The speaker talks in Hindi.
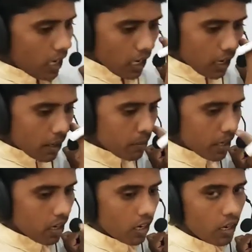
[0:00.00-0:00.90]
अब
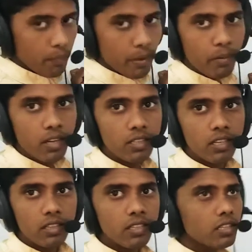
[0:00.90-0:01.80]
यहाँ पे बात
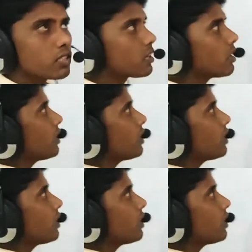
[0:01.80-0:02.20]
आती है सर